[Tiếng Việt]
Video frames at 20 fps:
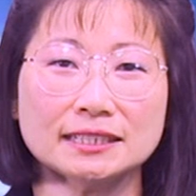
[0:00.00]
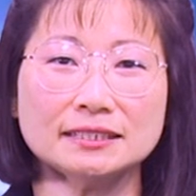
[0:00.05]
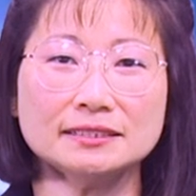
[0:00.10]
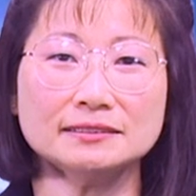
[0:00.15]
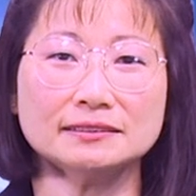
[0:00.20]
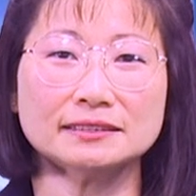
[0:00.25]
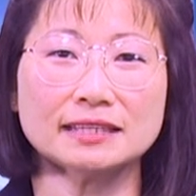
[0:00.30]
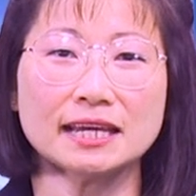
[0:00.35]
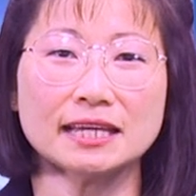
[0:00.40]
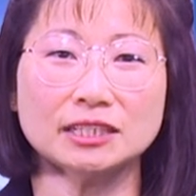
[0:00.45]

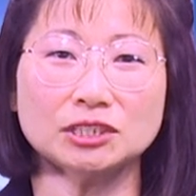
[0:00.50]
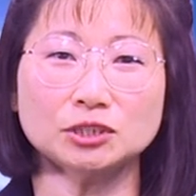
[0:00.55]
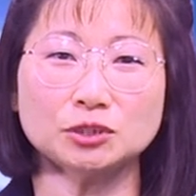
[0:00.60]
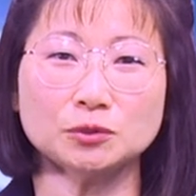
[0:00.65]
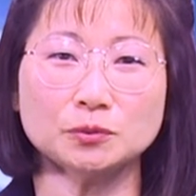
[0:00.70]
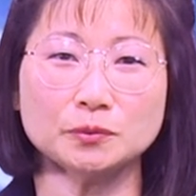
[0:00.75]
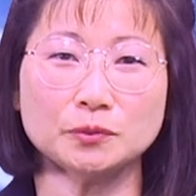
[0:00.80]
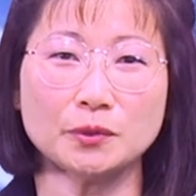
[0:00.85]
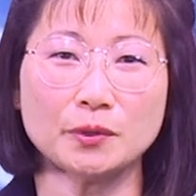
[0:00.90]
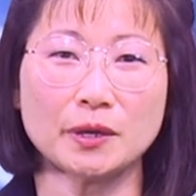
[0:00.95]
được Thầy
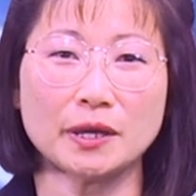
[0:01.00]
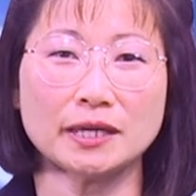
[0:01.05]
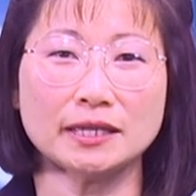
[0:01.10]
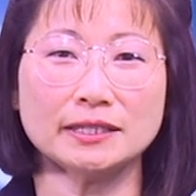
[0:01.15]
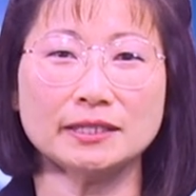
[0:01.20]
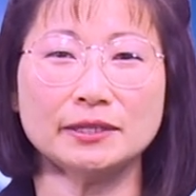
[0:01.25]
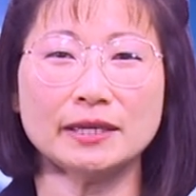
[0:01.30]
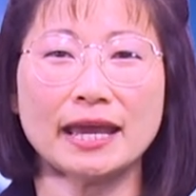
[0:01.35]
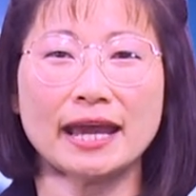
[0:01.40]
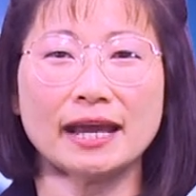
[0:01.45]
Trung Duệ
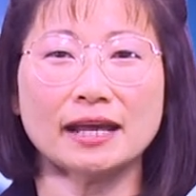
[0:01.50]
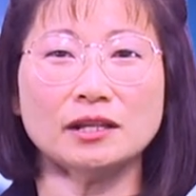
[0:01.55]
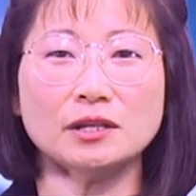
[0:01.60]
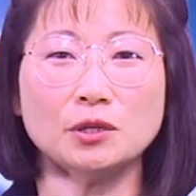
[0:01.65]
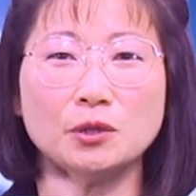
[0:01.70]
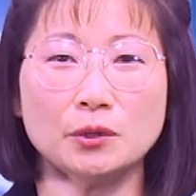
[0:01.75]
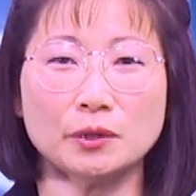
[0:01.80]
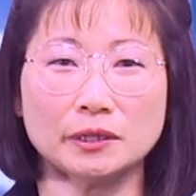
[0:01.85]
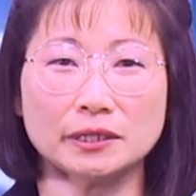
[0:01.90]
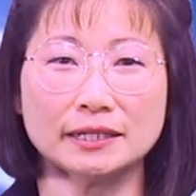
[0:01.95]
giảng
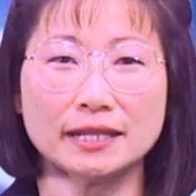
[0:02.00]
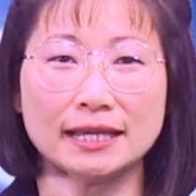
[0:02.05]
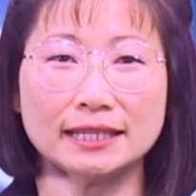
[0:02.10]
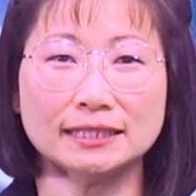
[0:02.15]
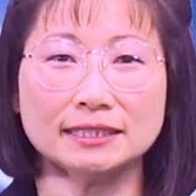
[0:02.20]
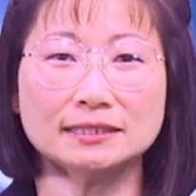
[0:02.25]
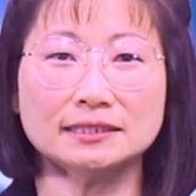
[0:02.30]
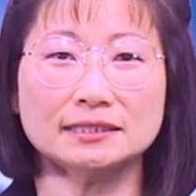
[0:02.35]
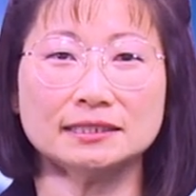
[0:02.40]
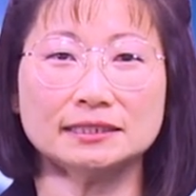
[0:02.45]
luận Đại
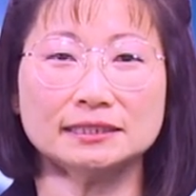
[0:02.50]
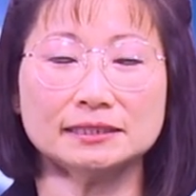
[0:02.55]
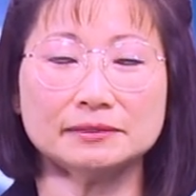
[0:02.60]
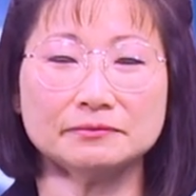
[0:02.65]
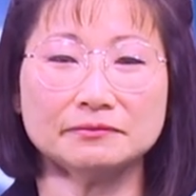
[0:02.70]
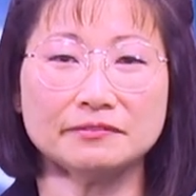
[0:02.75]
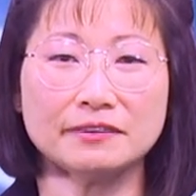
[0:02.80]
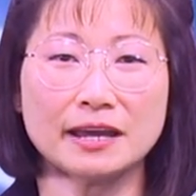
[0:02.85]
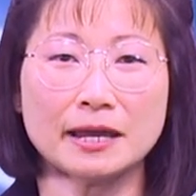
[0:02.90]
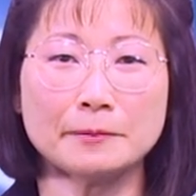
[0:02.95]
Thừa
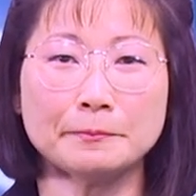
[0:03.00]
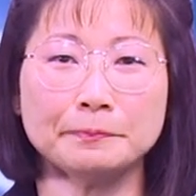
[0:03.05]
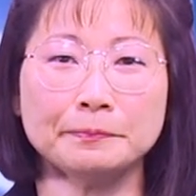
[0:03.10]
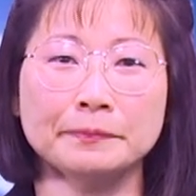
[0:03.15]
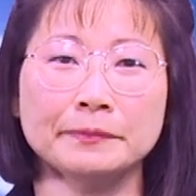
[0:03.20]
Trăm Pháp